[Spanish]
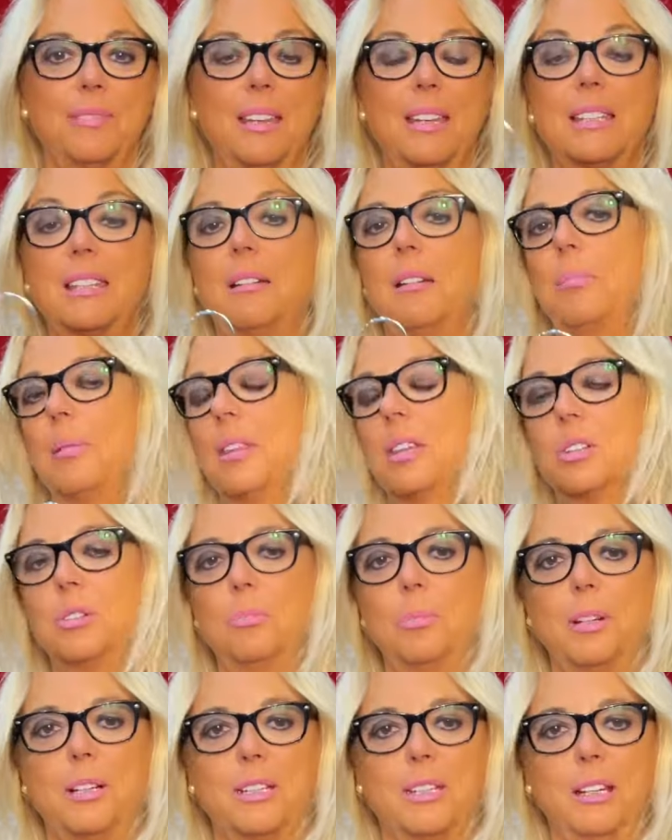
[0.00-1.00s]
Esta me parece
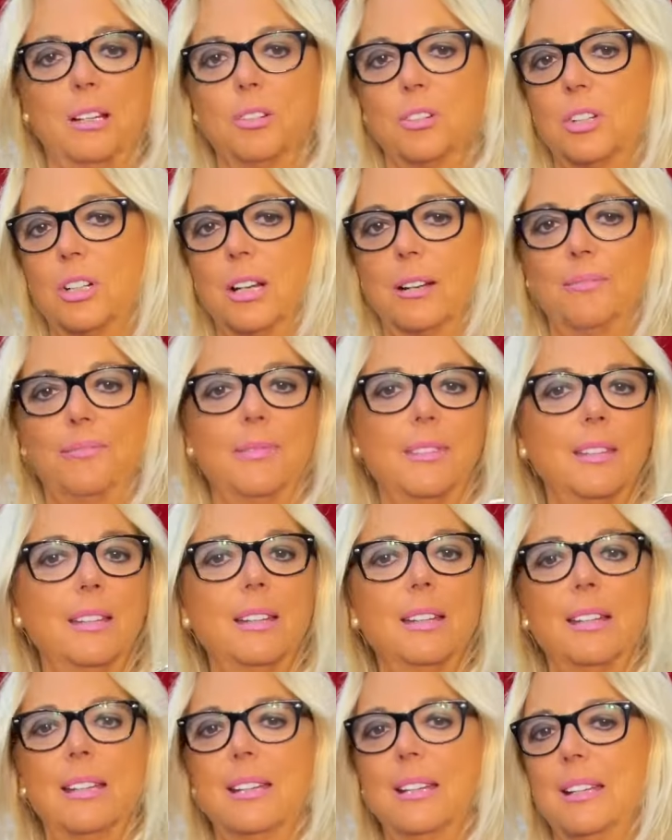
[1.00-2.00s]
súper estilosa.
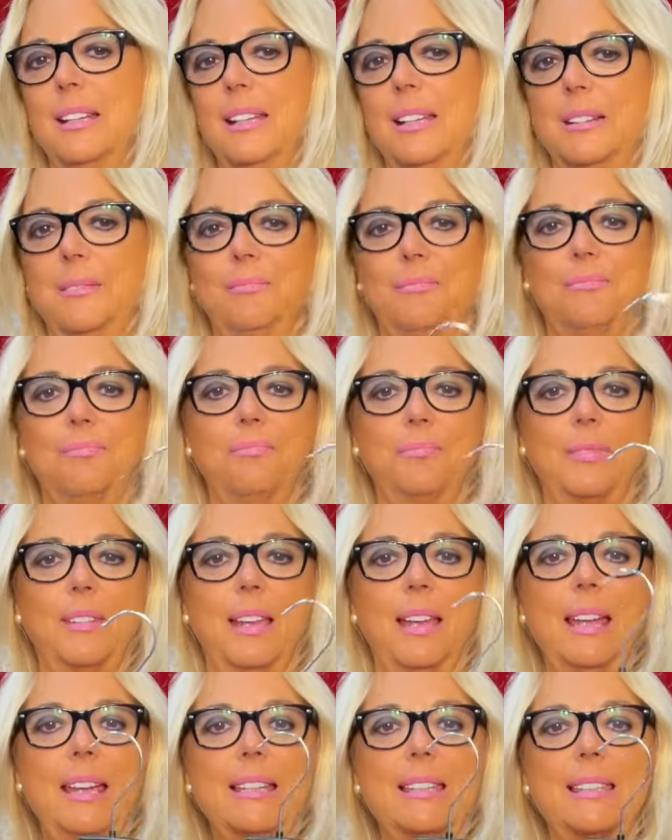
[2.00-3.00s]

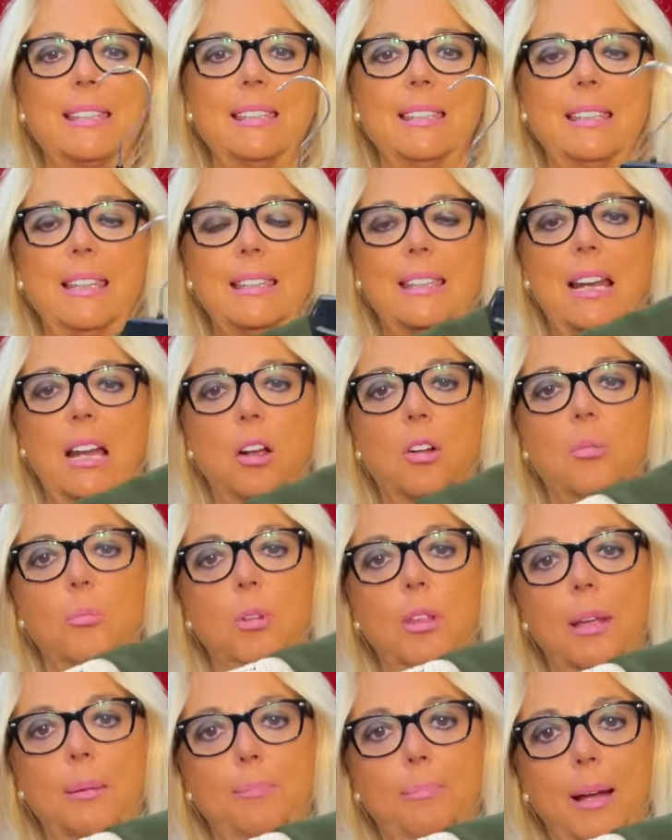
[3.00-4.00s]
Es de tela
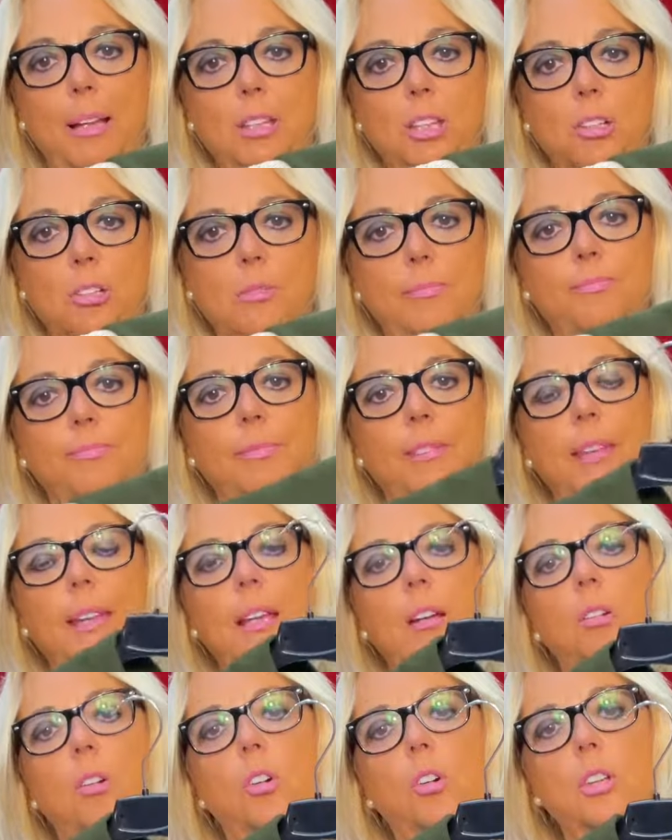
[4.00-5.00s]
como de paño
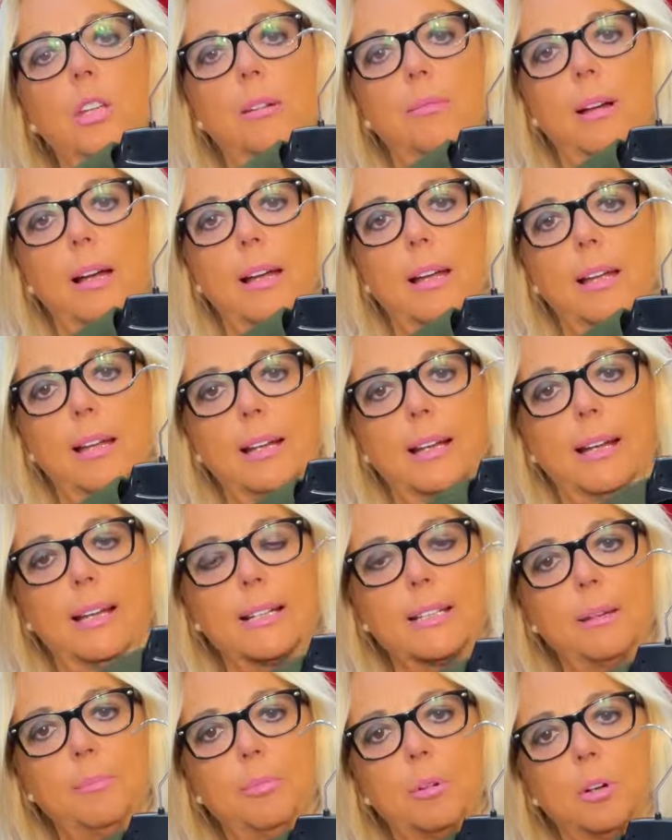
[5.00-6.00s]
y luego lleva eh,
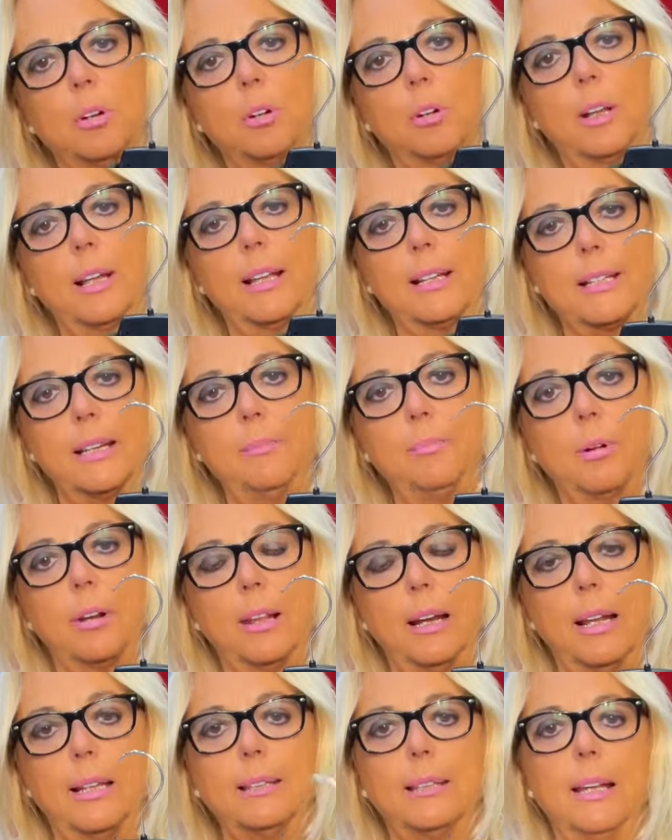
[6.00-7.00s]
jersey, por, jersey por
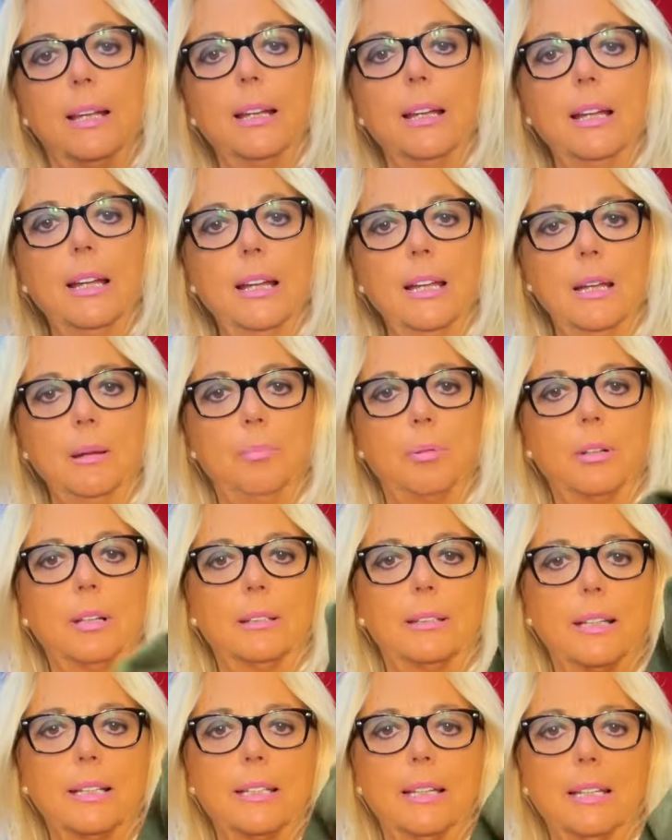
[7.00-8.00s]
delante y por
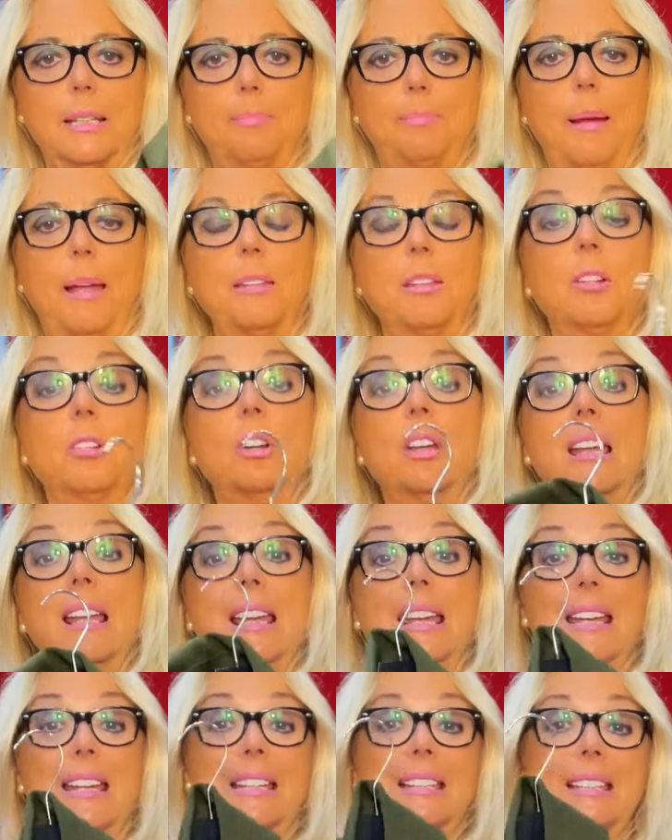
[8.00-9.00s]
detrás es paño.
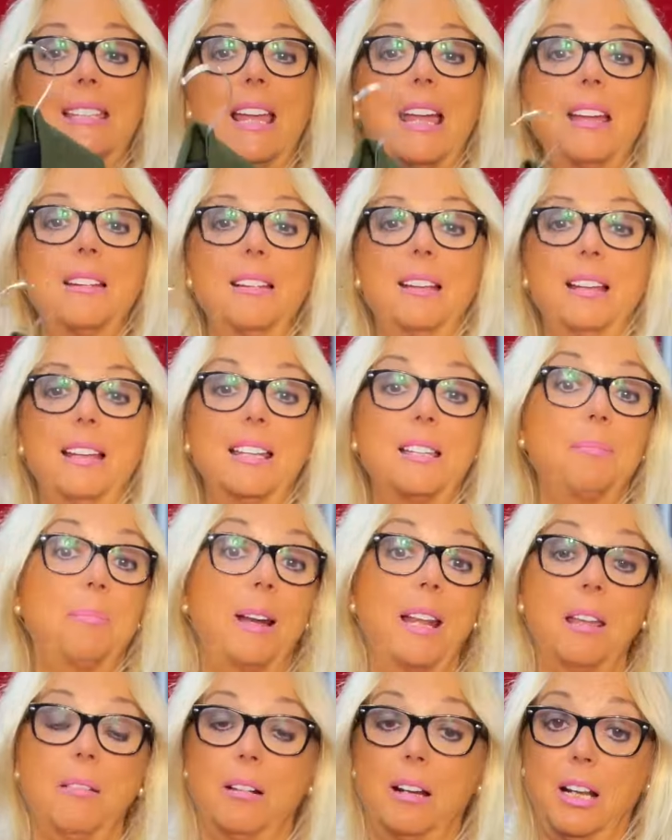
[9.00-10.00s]
Esta es
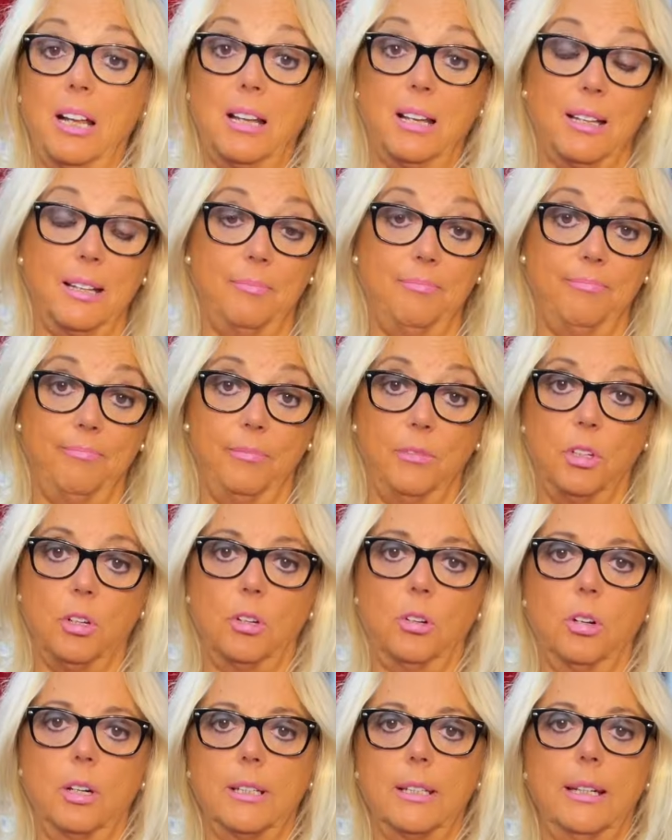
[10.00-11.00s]
para llevarla, em, yo
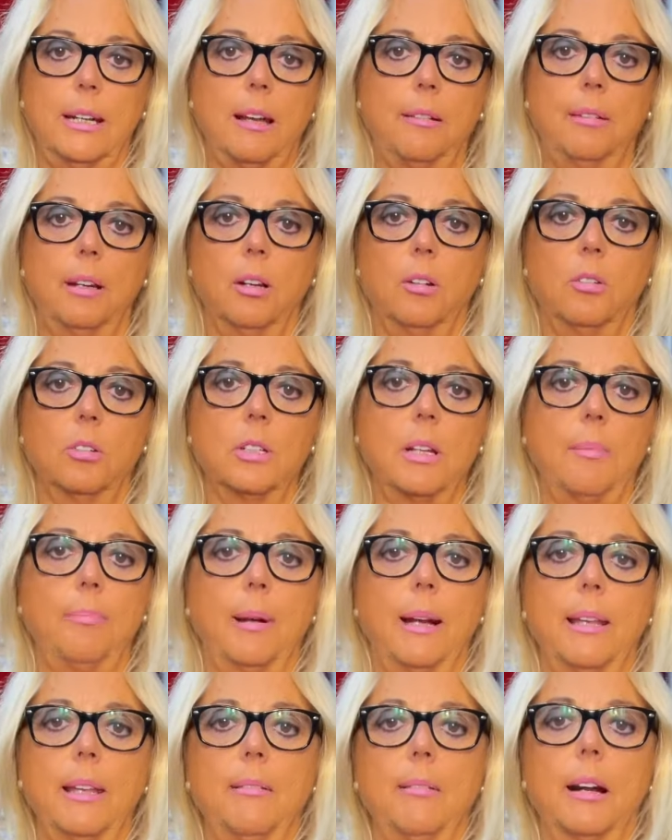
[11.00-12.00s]
creo que sin abrigo, o sea,
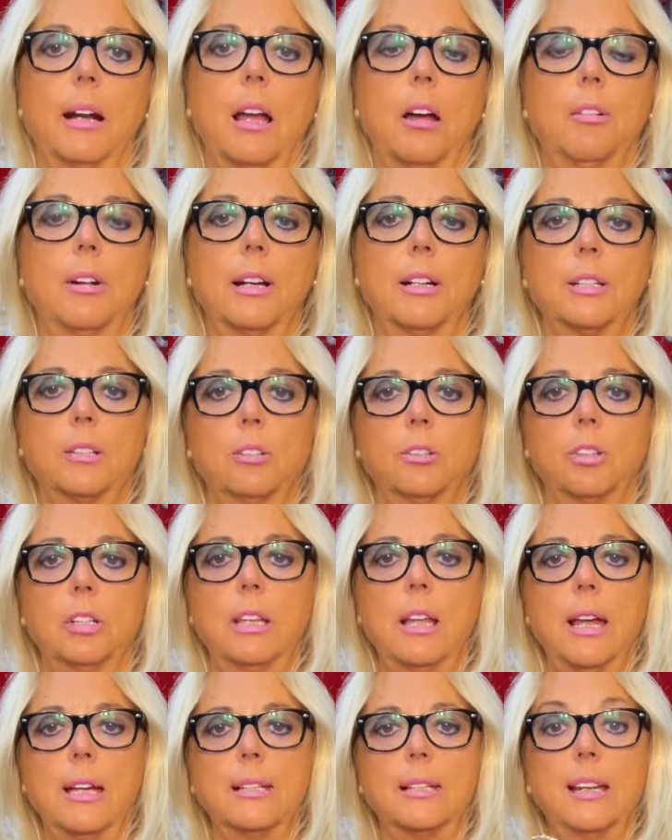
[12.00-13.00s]
para llevarla ahora estos
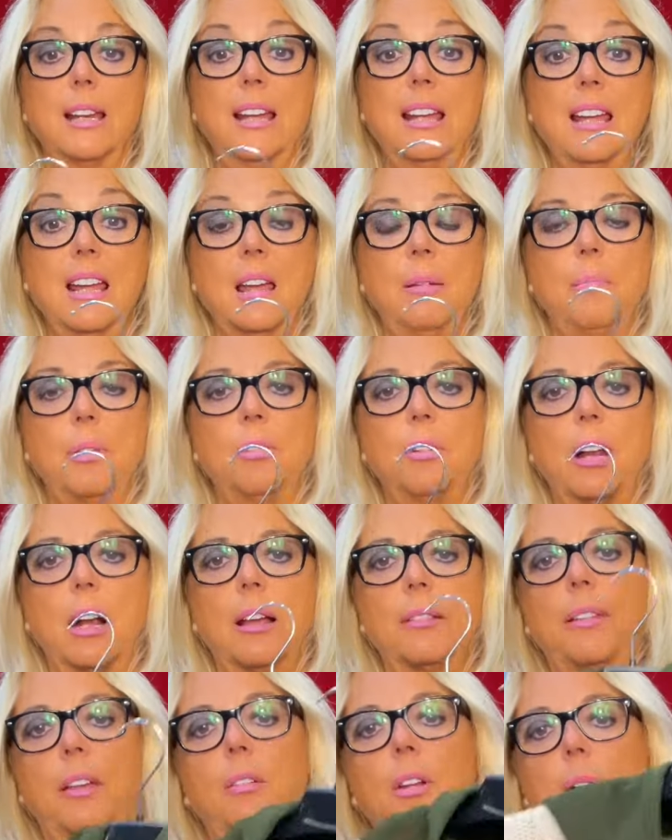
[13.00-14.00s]
días. En vez de una
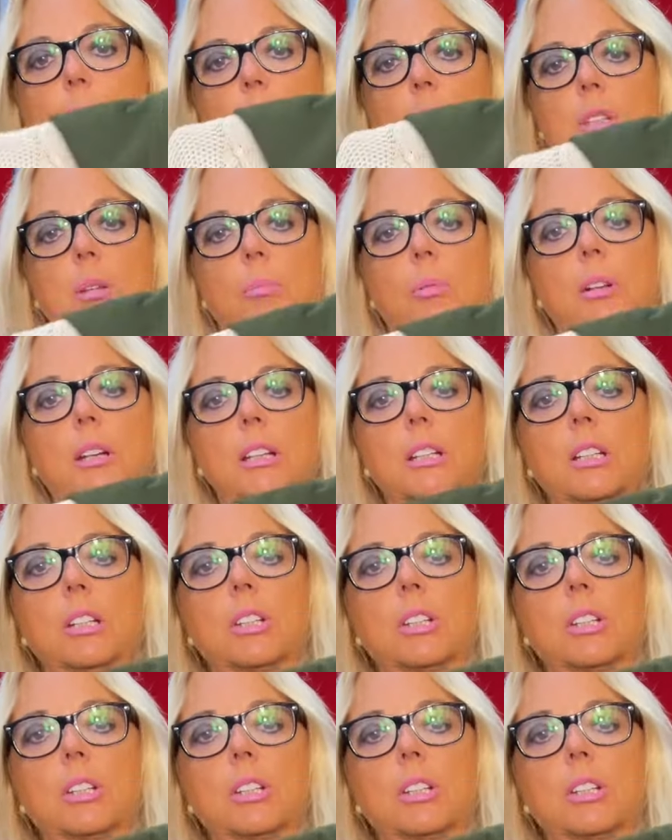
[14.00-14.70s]
cazadora, pues te pones